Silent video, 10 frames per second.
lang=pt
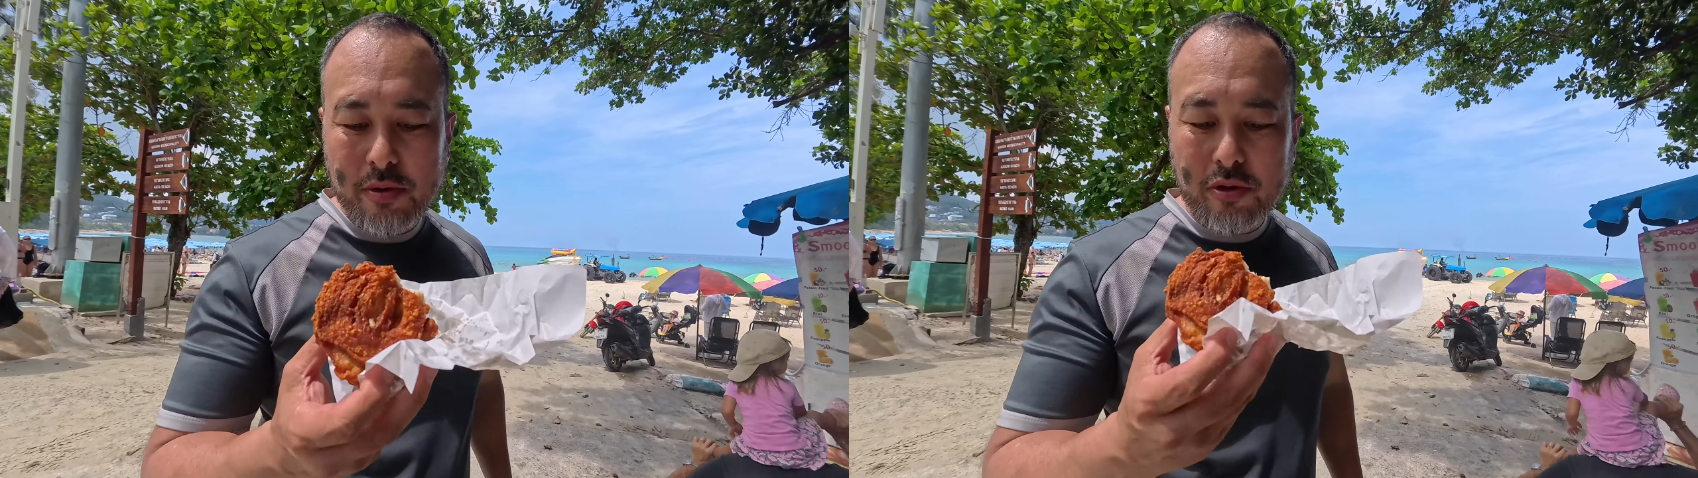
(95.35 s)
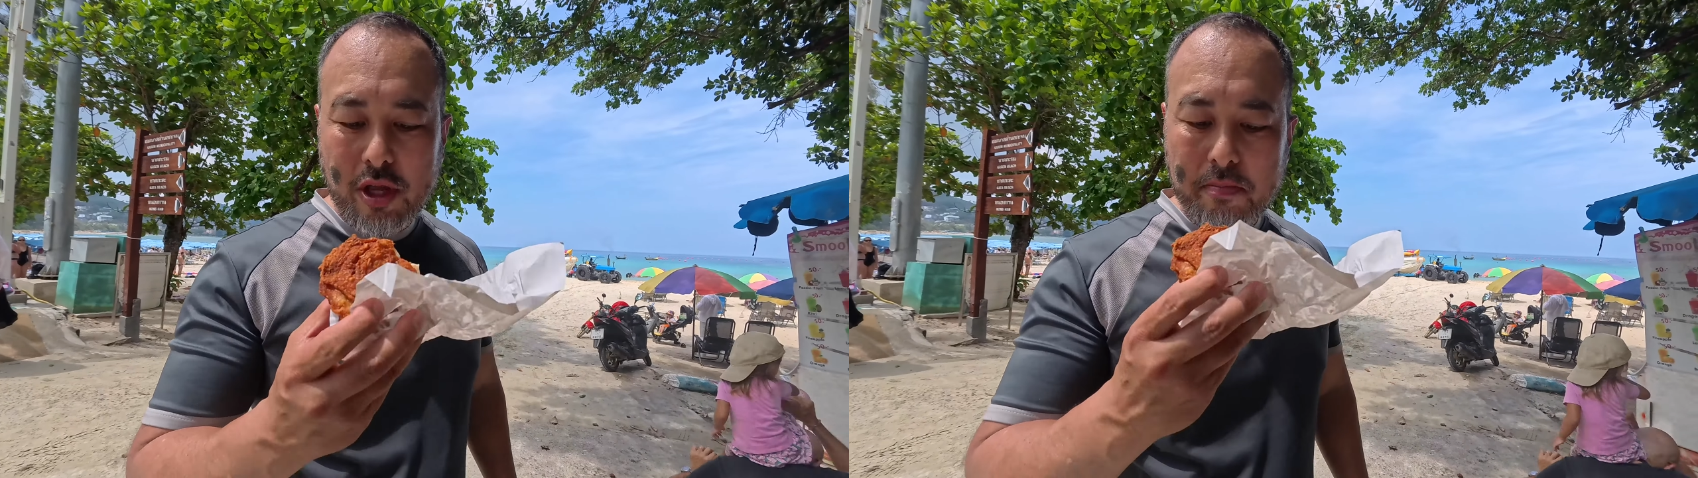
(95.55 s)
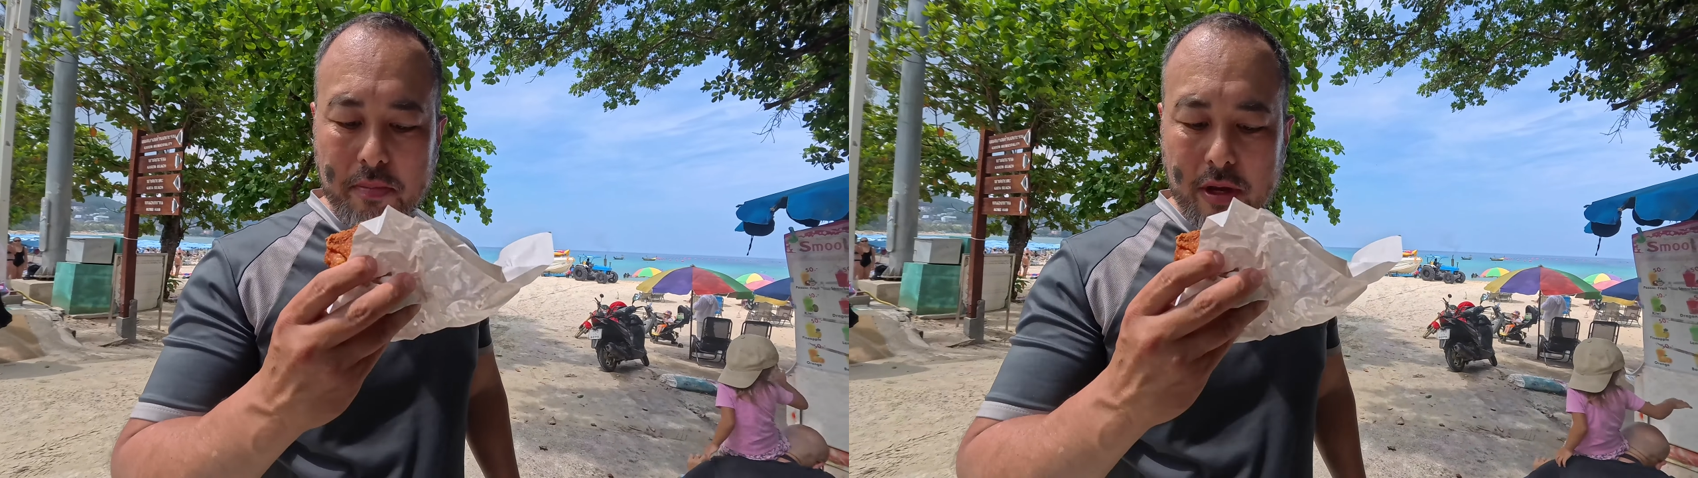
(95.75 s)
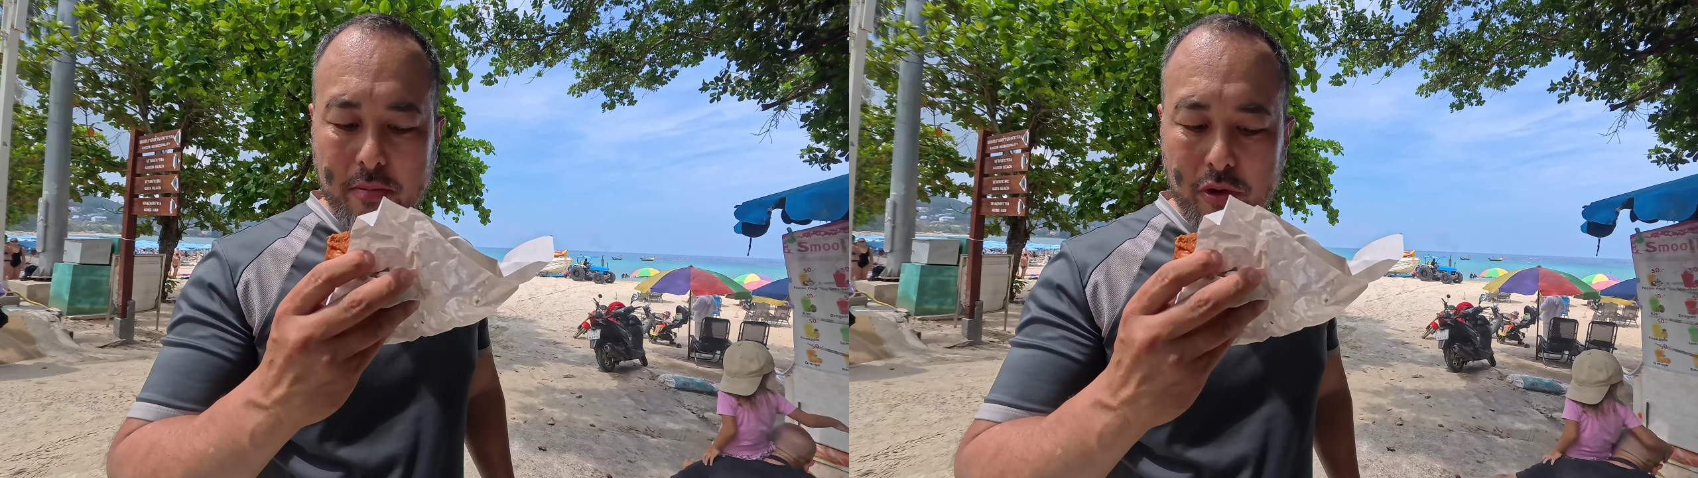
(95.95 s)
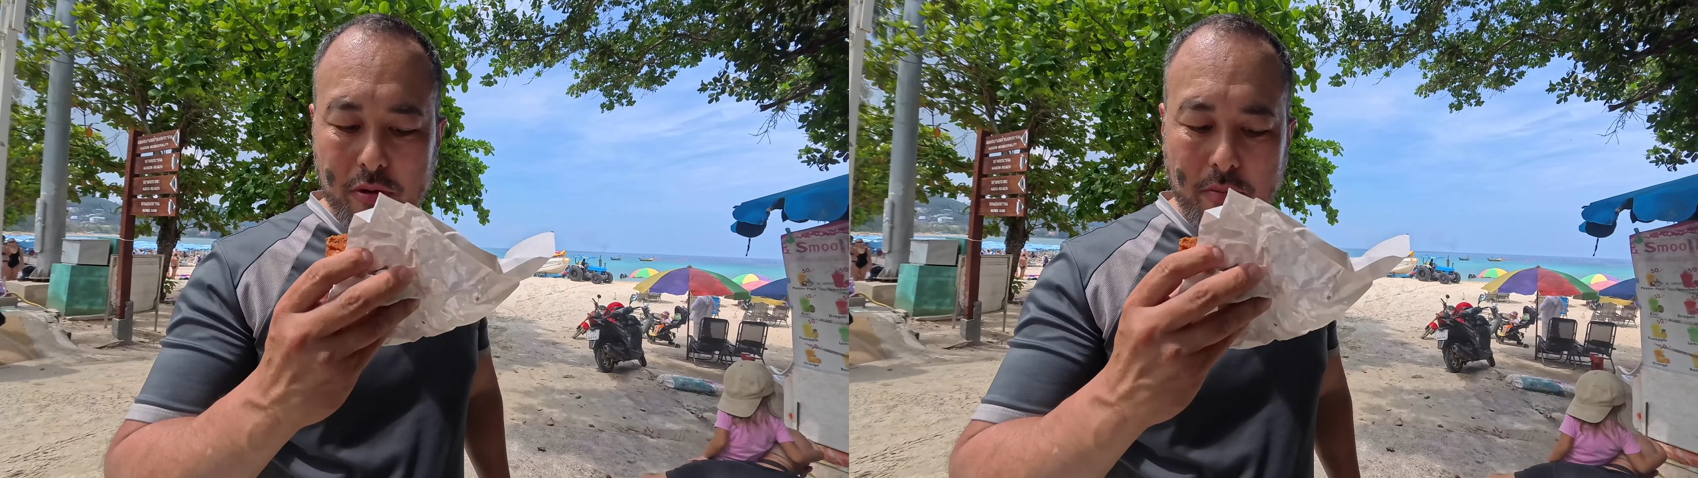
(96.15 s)
meu tempero é
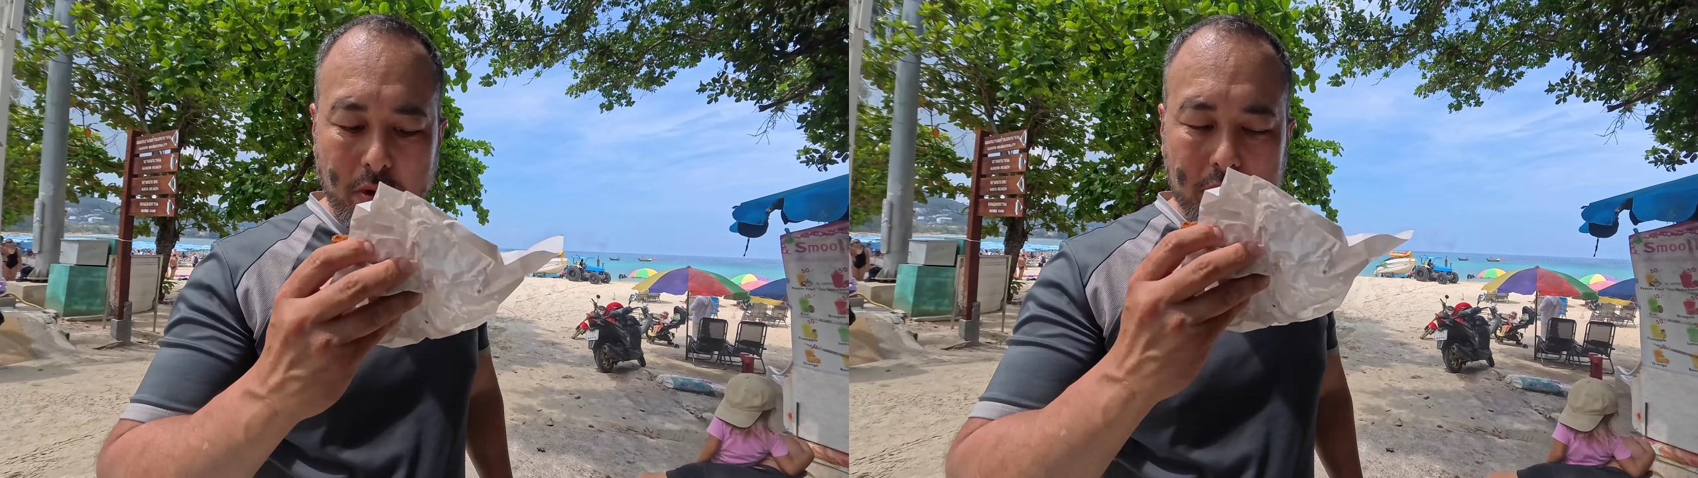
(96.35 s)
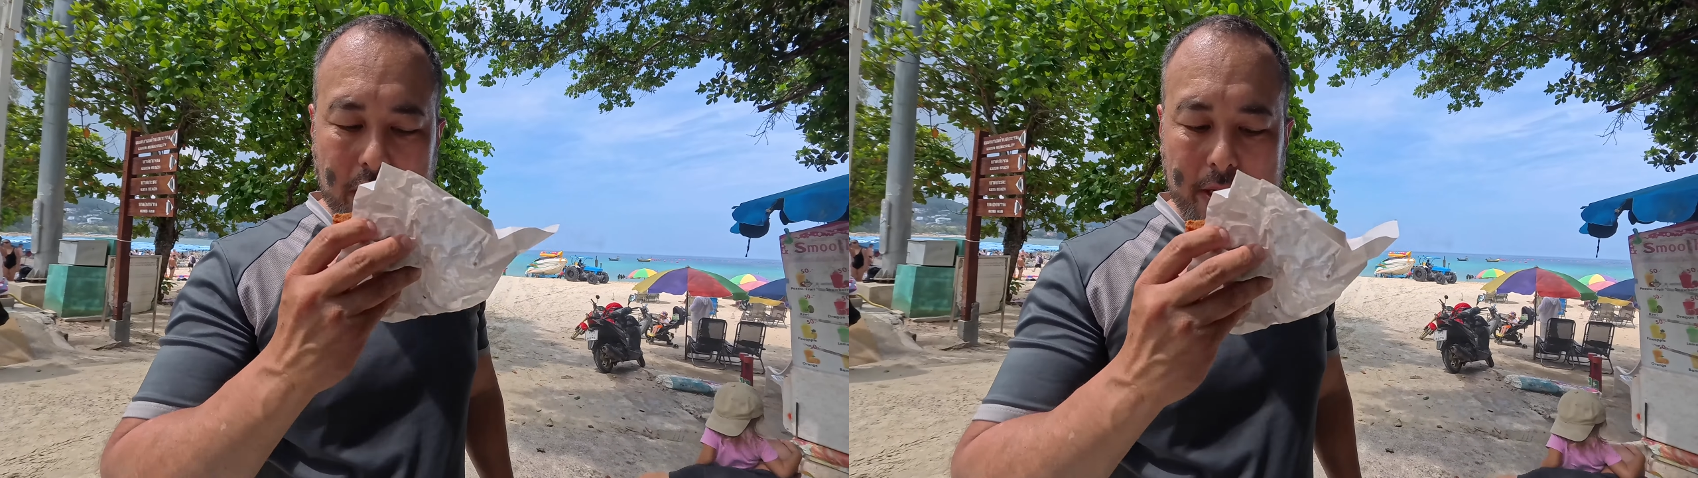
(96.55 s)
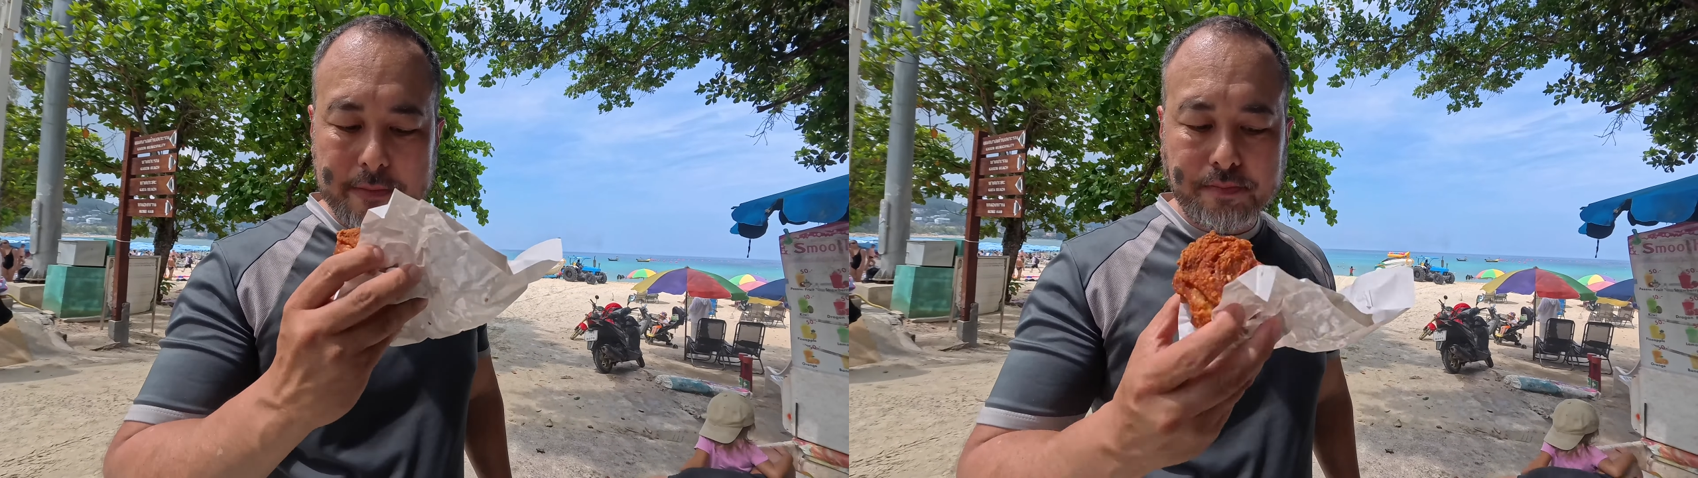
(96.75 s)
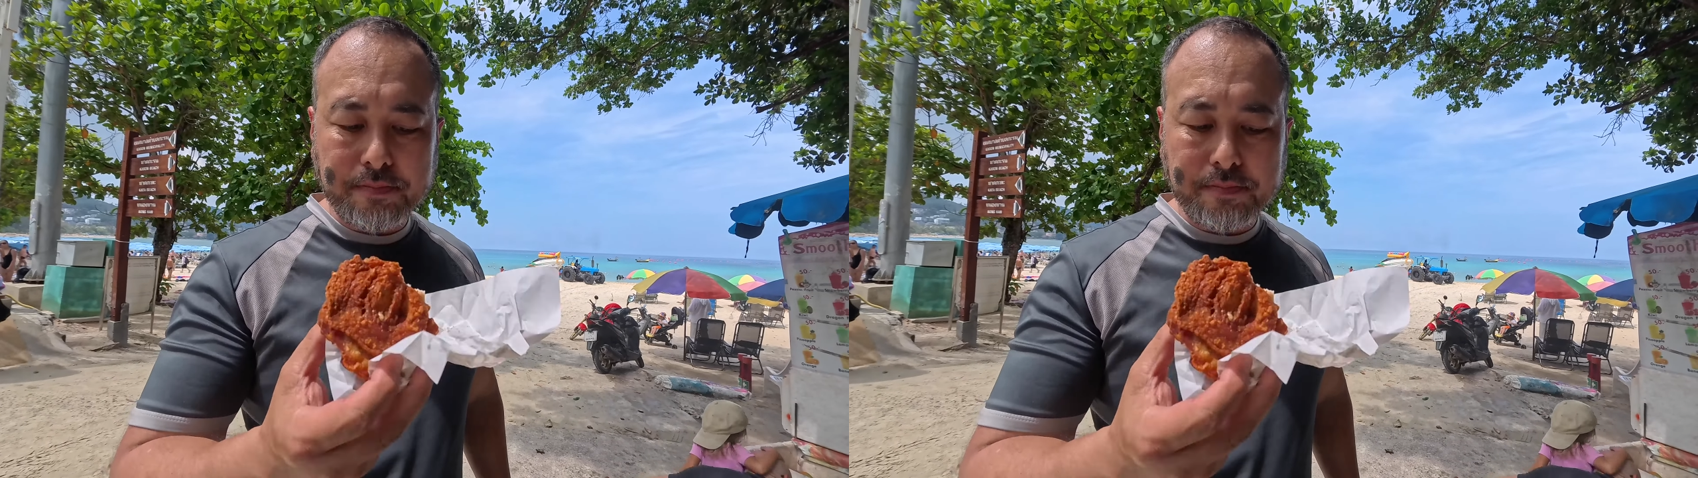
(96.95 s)
muito bom, cara.